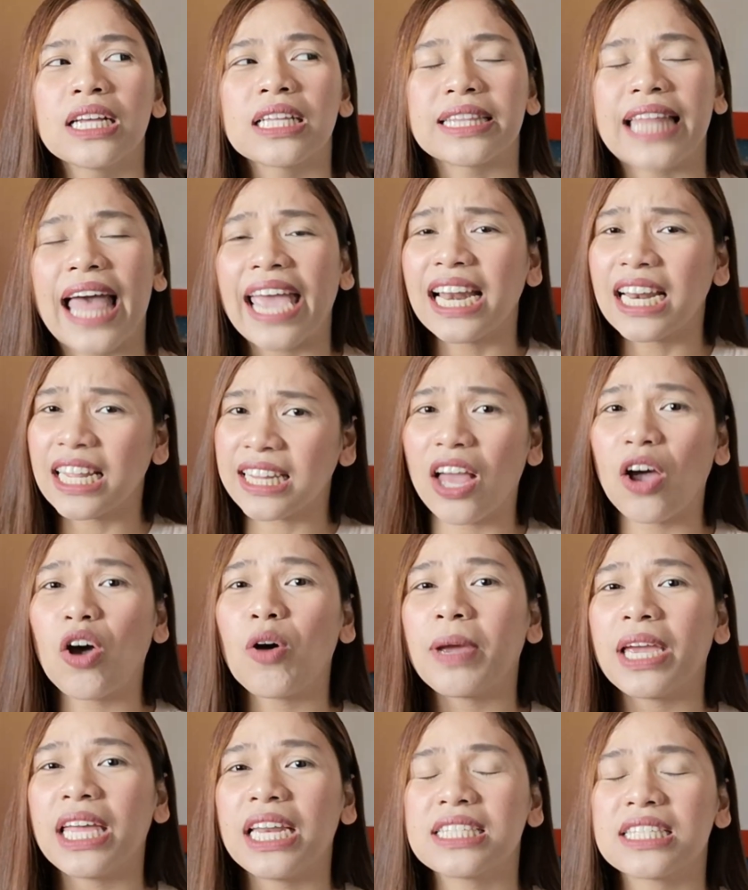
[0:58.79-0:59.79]
dahil hindi ako
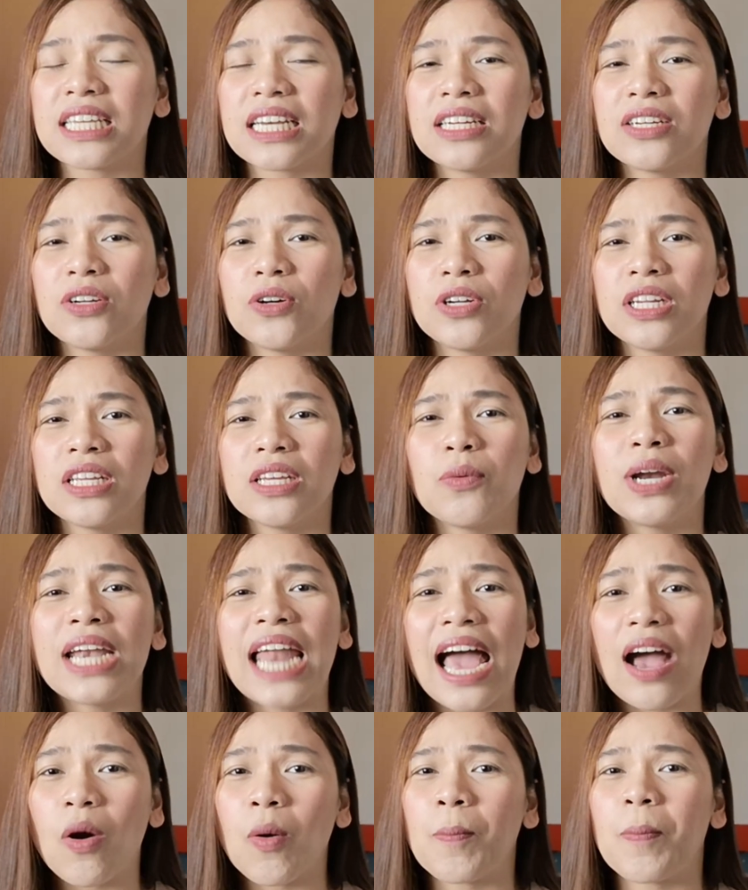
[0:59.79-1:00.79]
mahilig sa ganun,
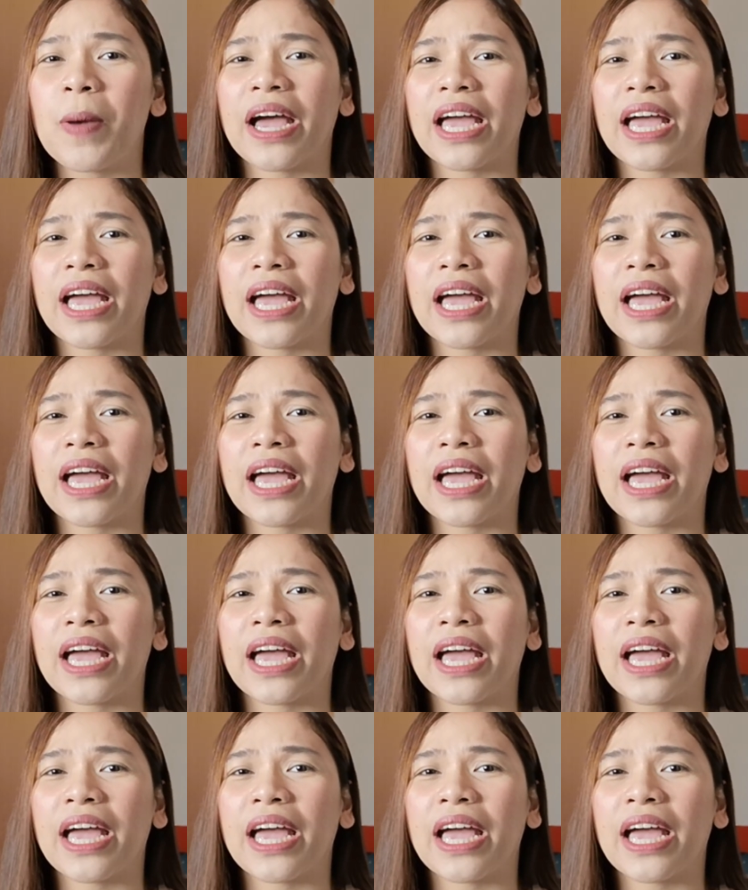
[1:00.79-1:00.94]
wala akong